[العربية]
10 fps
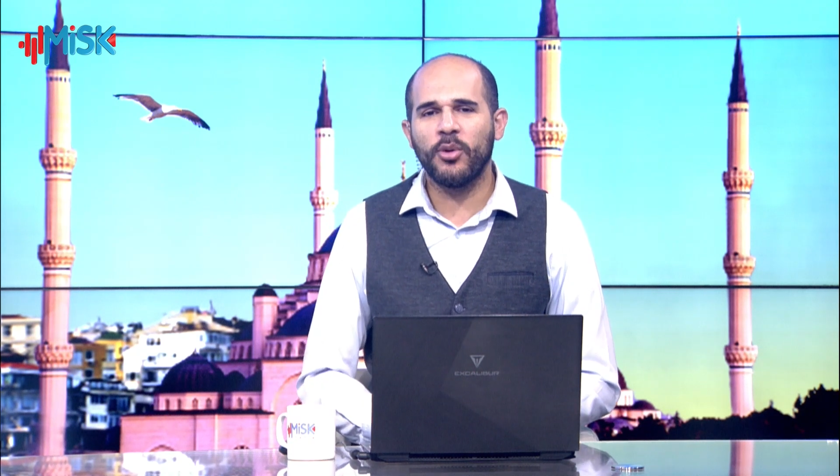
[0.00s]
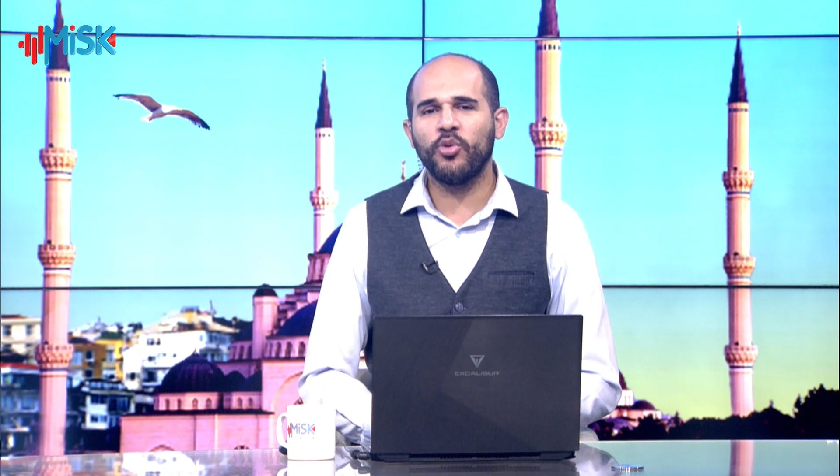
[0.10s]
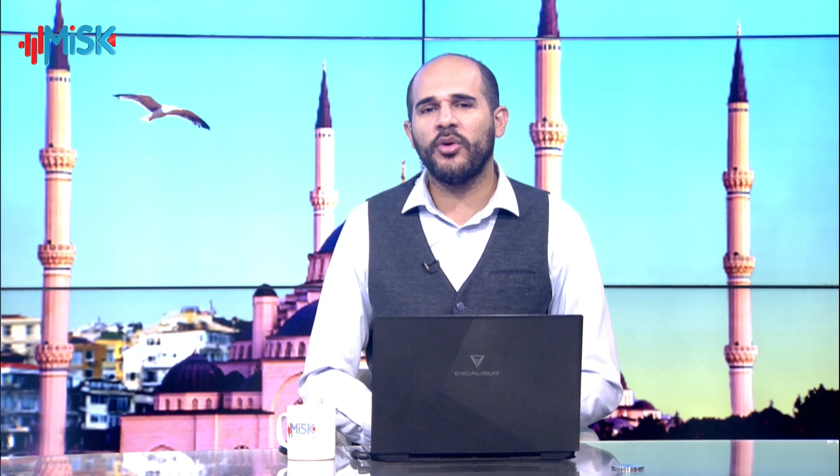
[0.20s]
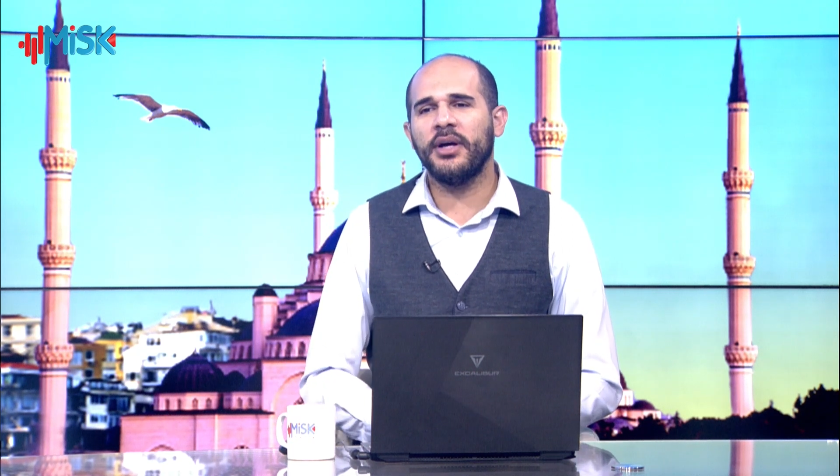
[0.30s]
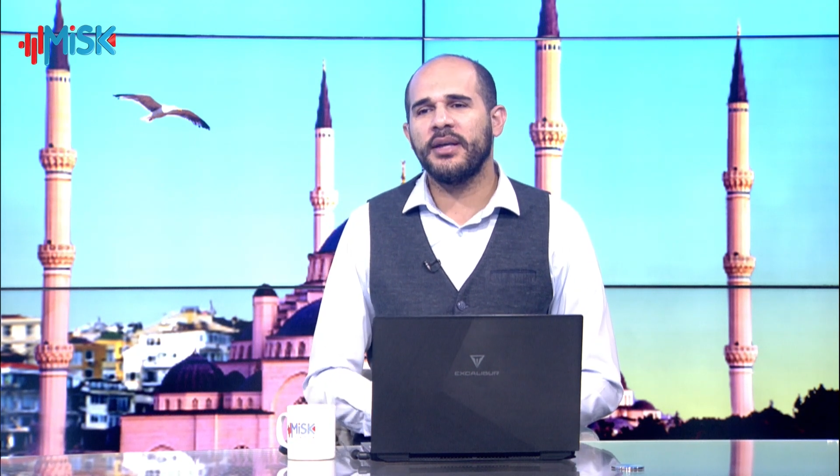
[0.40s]

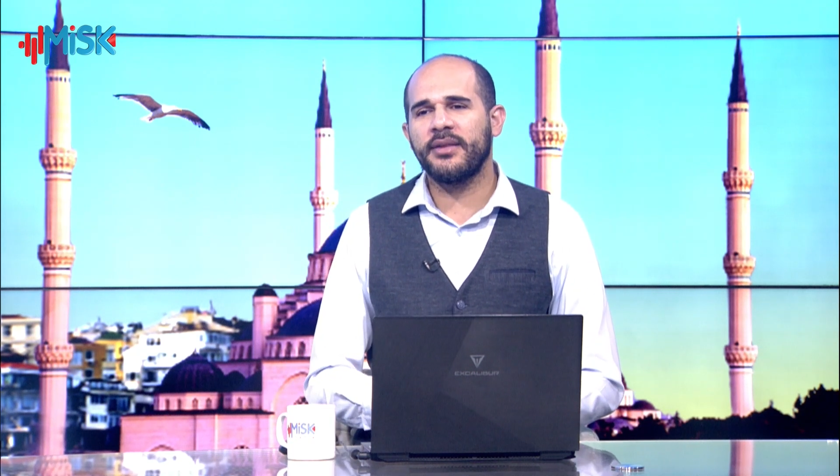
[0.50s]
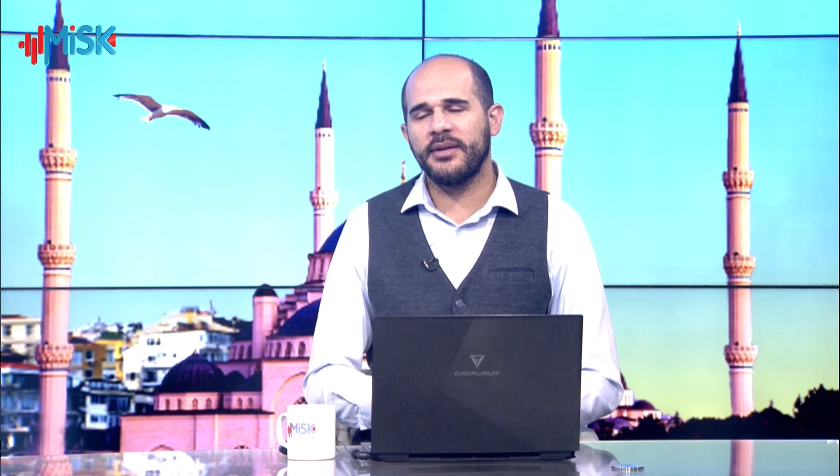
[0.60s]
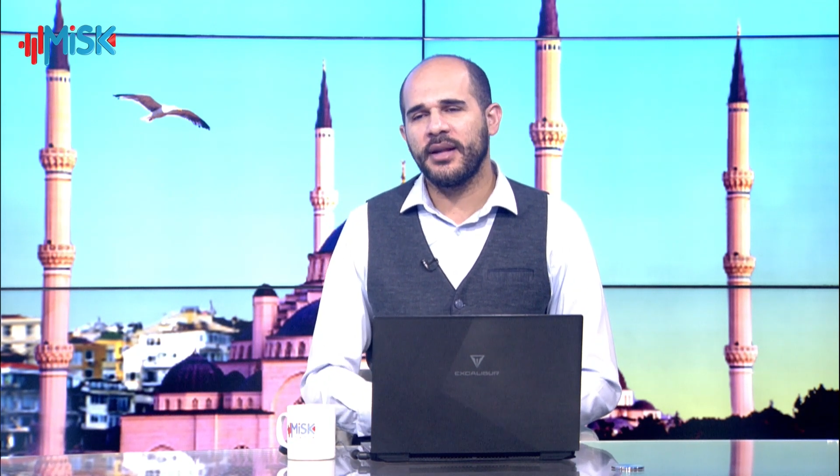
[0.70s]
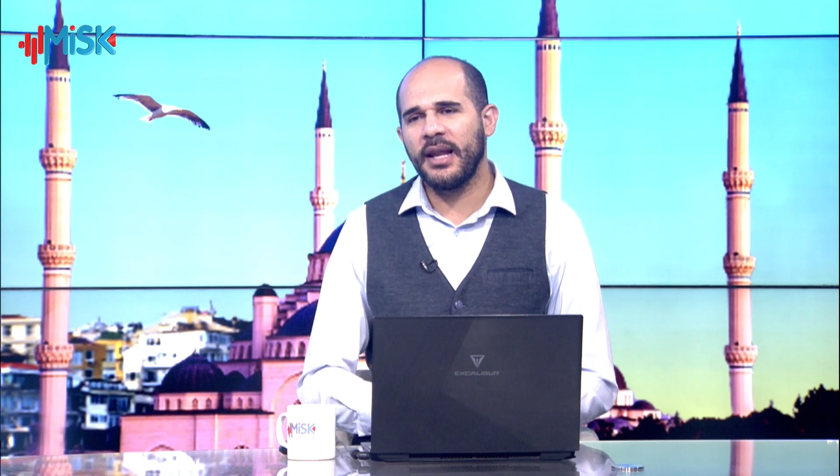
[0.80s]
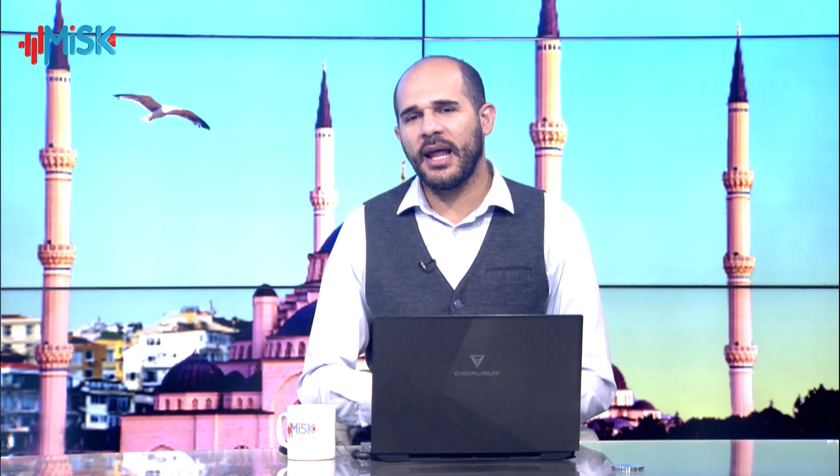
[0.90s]
موضوع
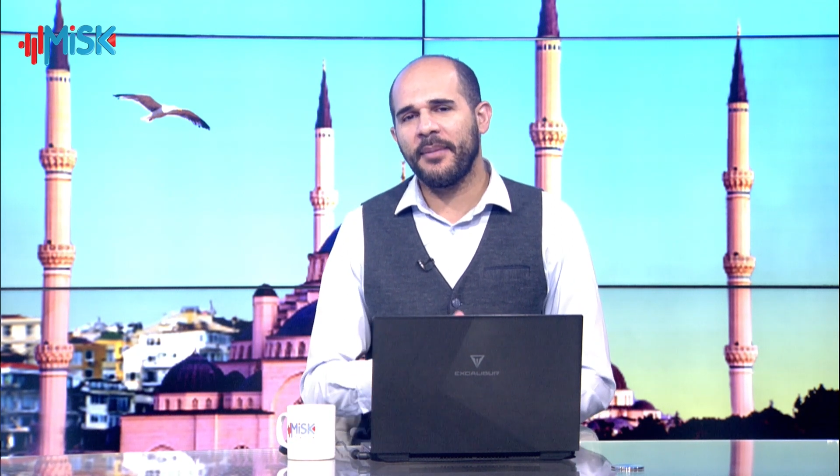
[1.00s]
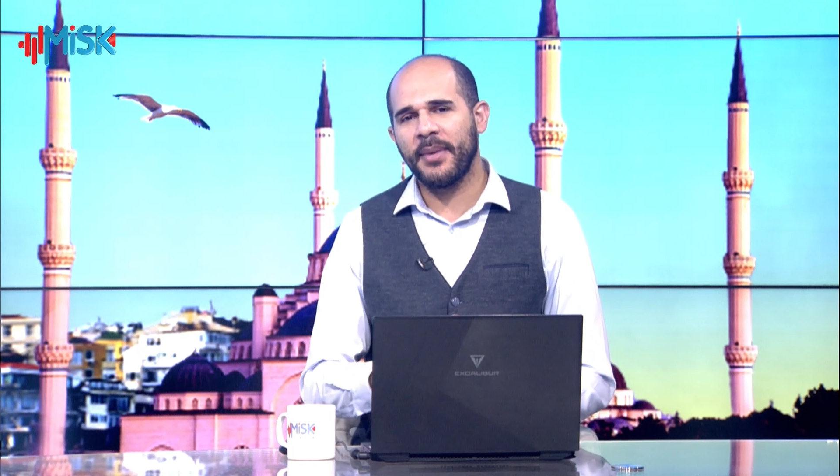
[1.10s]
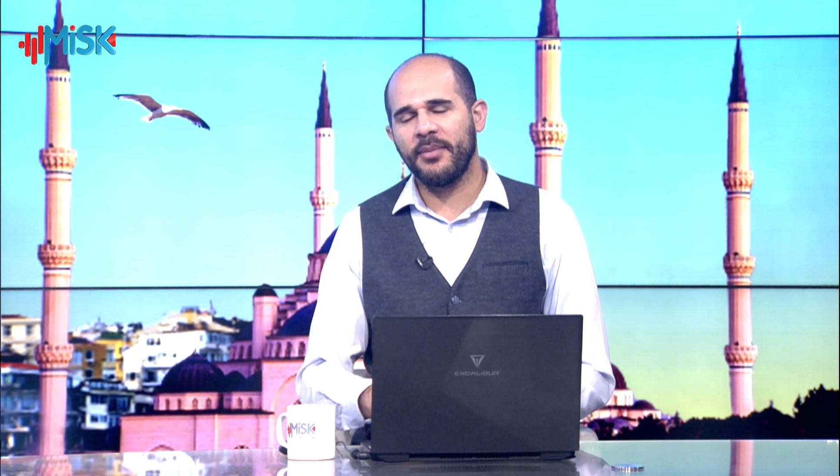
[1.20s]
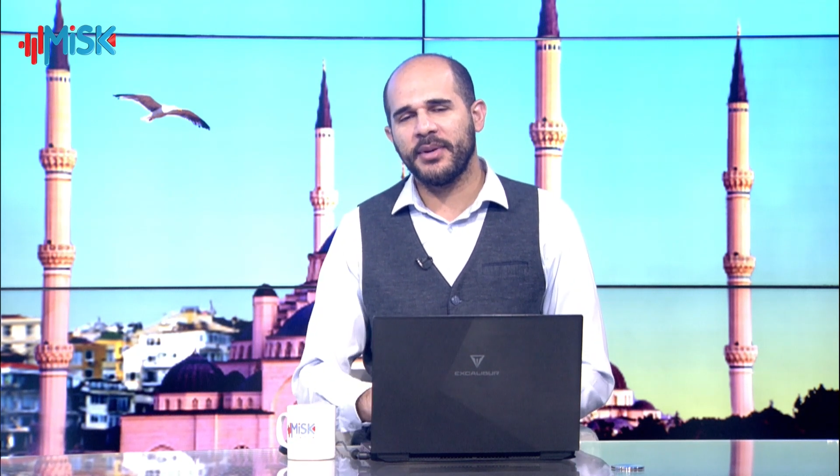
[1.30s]
اذن العمل